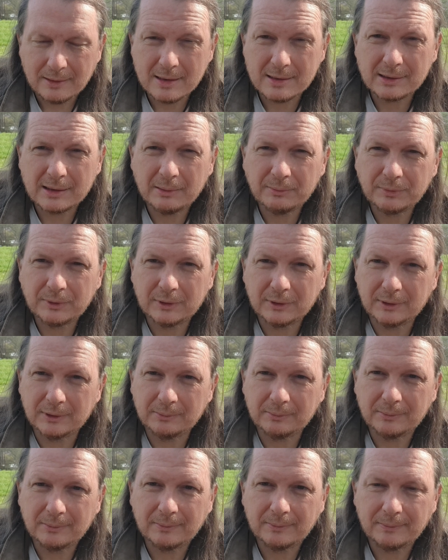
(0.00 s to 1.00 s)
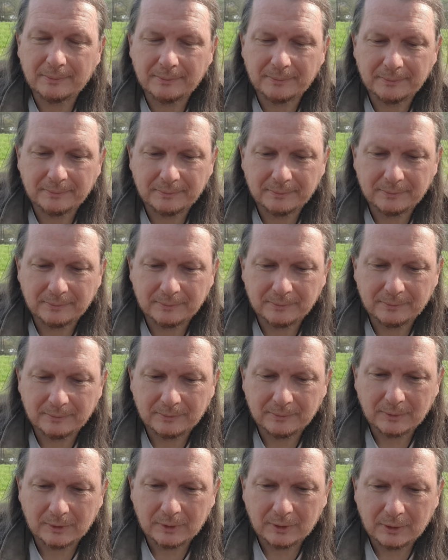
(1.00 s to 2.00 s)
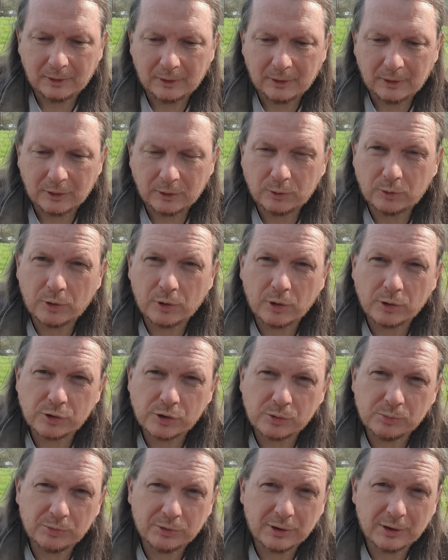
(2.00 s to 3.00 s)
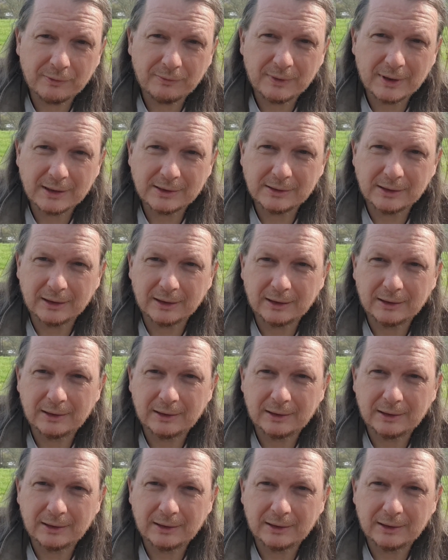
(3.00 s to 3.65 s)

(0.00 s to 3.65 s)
Jestem tym, który otrzymuje wiedzę,